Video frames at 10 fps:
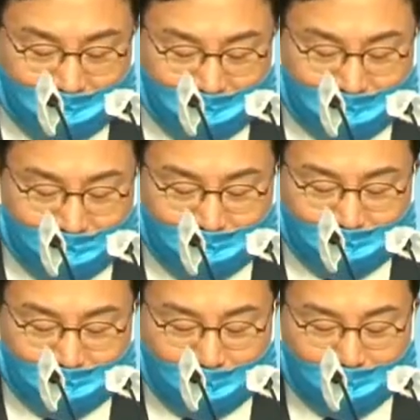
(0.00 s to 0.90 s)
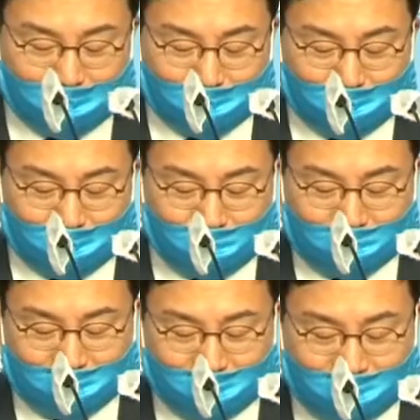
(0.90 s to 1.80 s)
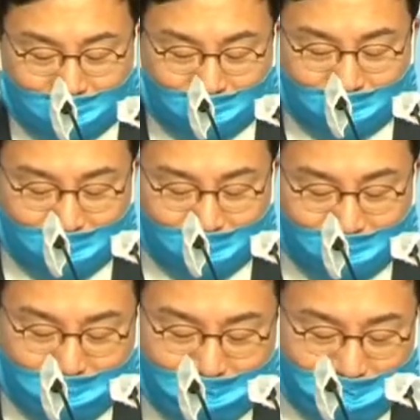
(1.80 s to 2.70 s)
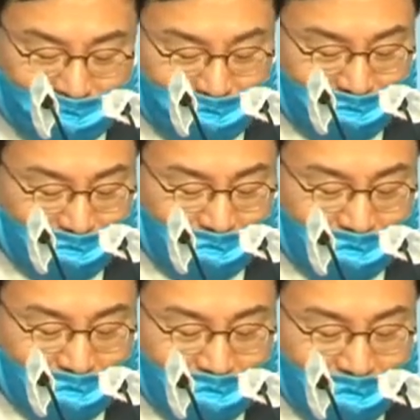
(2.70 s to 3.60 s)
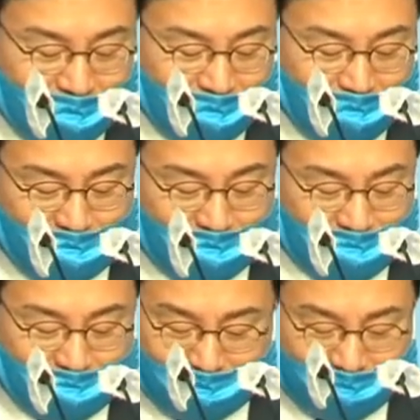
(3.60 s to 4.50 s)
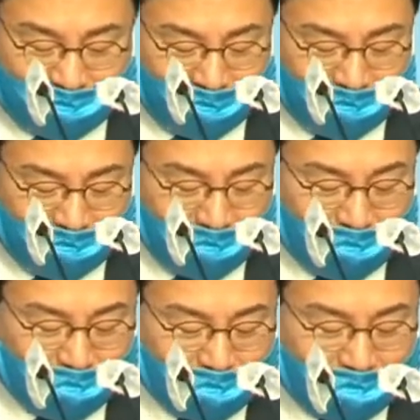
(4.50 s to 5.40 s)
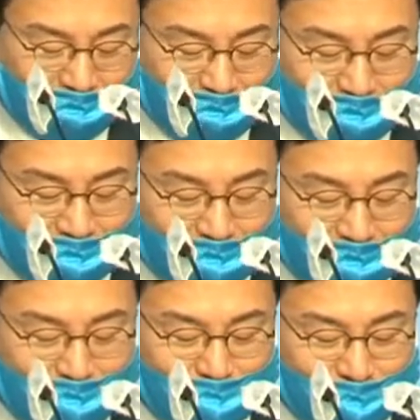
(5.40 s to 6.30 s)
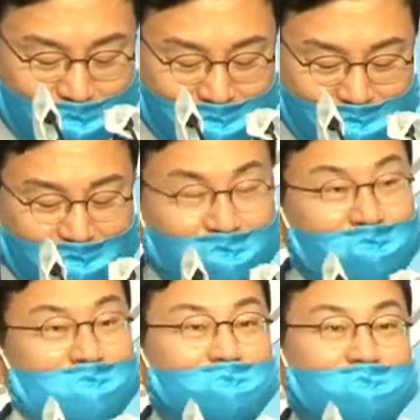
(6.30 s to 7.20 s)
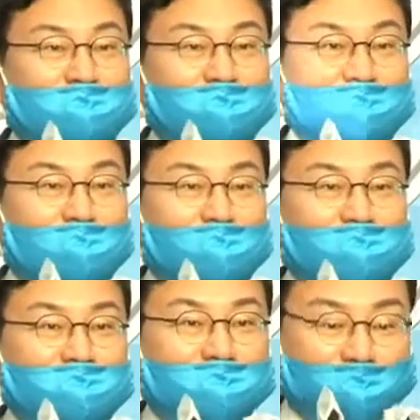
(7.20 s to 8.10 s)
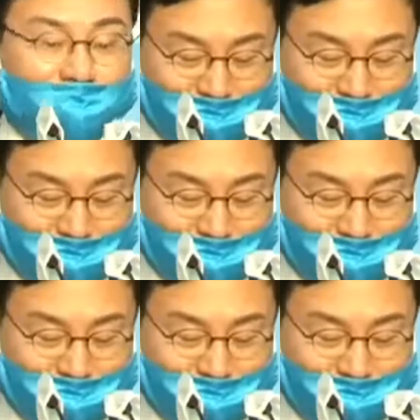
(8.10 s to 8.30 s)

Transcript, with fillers: 선당 후사의 자세로 더 이상 선당 후사 자세로 당에 패를 끼치지 않겠습니다.